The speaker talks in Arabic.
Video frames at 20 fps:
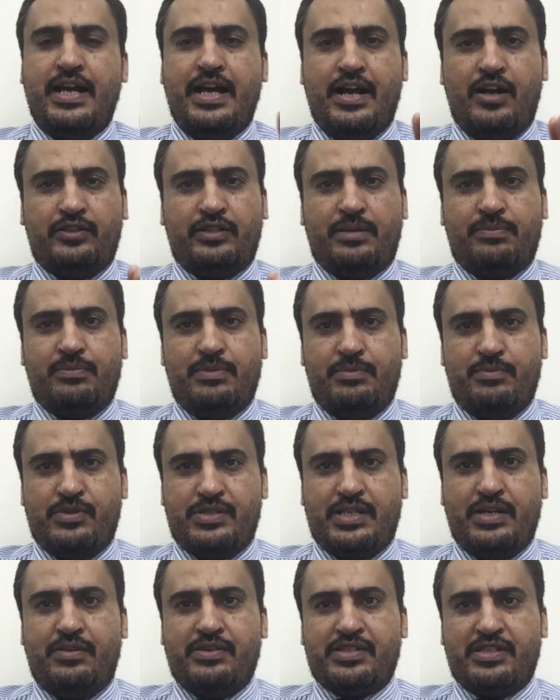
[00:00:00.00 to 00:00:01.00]
هاخدك من
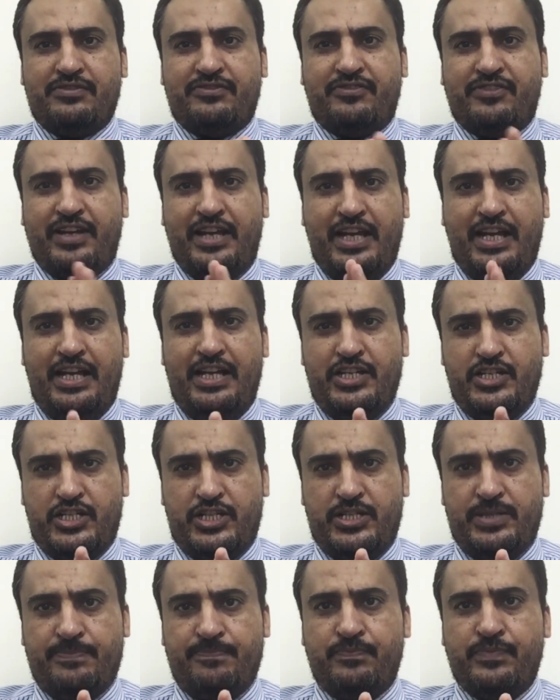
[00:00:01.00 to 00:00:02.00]
مستوى صفر
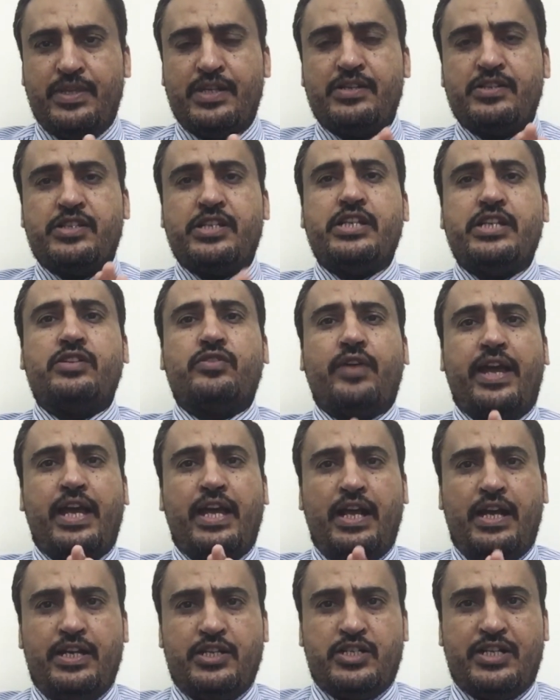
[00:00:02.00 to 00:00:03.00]
انجلش زيرو
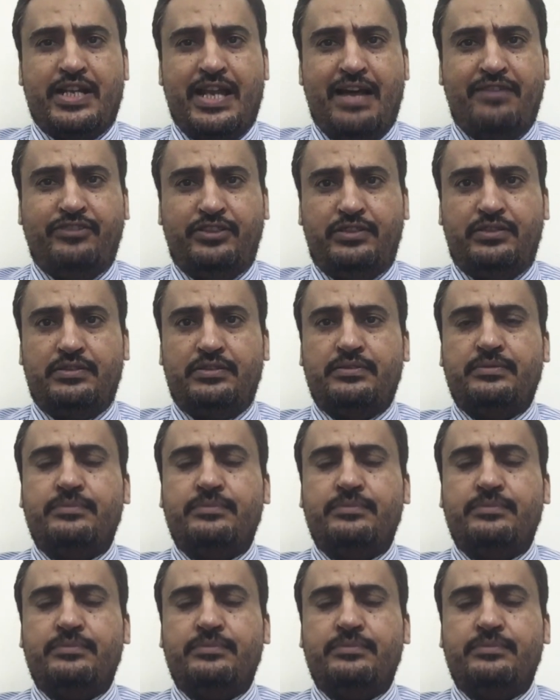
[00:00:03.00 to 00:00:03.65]
انجلش ليفل